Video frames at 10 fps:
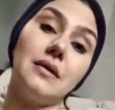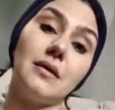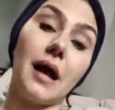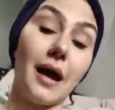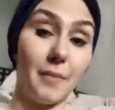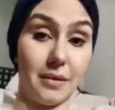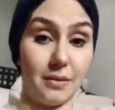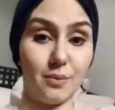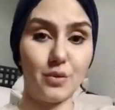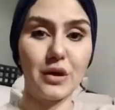حمل
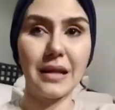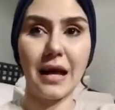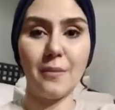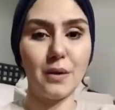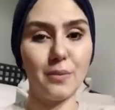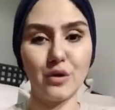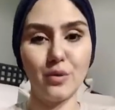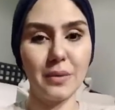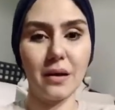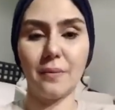برج الحمل برضو
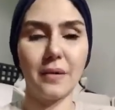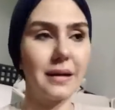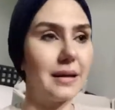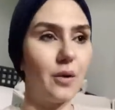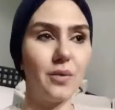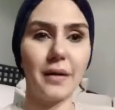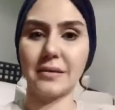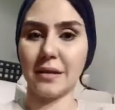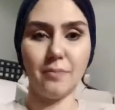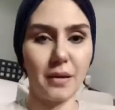من الابراج اللي اول ما
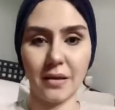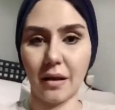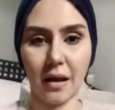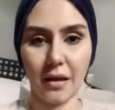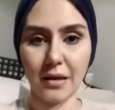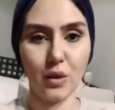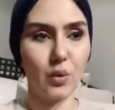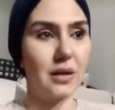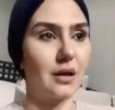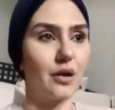هتحب هيجي
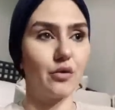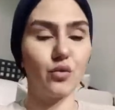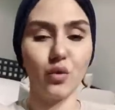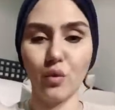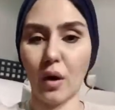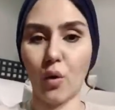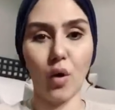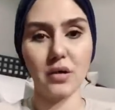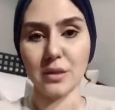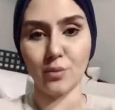يقول لك على طول وهو
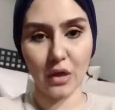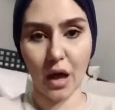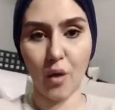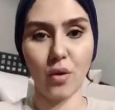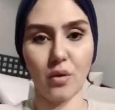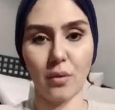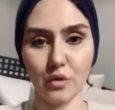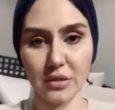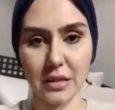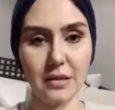اصلا متهور
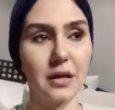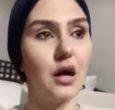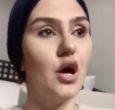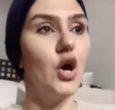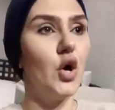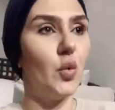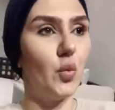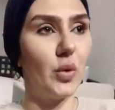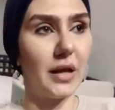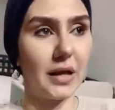ومتسرع
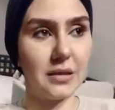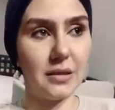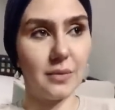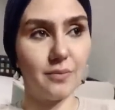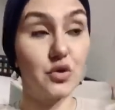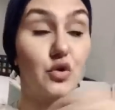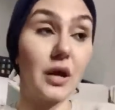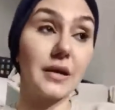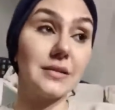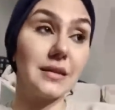ويعني بسرعه
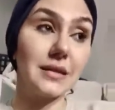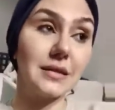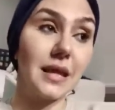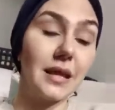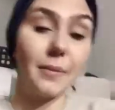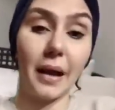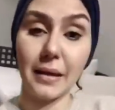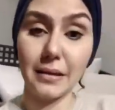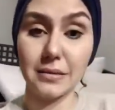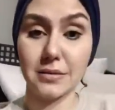جدا جدا هيبقى
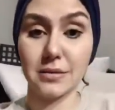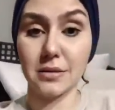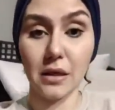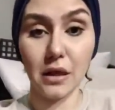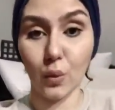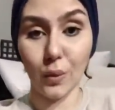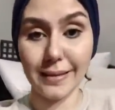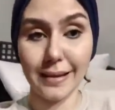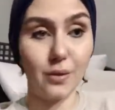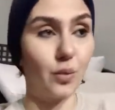عايز يجي يقول
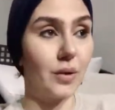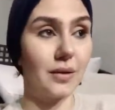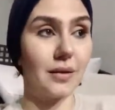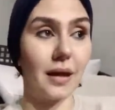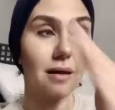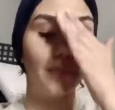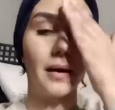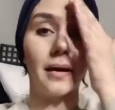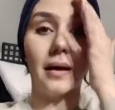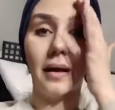لك
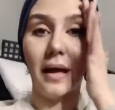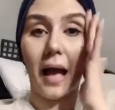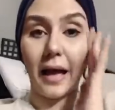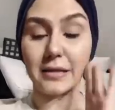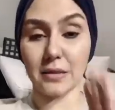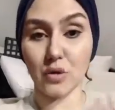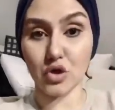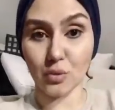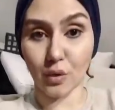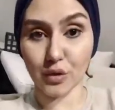وهيبقى عايز
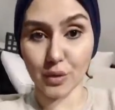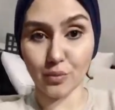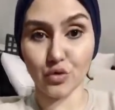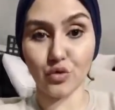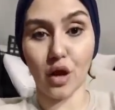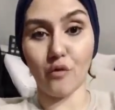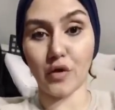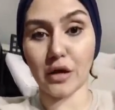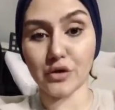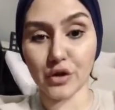يمشي المواضيع بسرعه
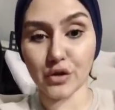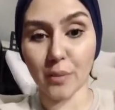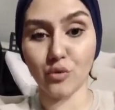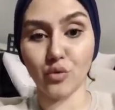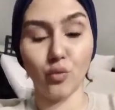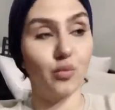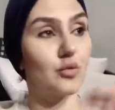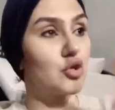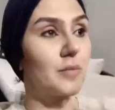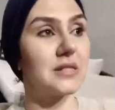وفجاه ترتبطوا
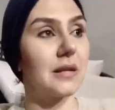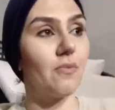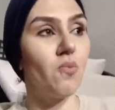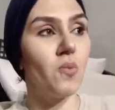مش مثلا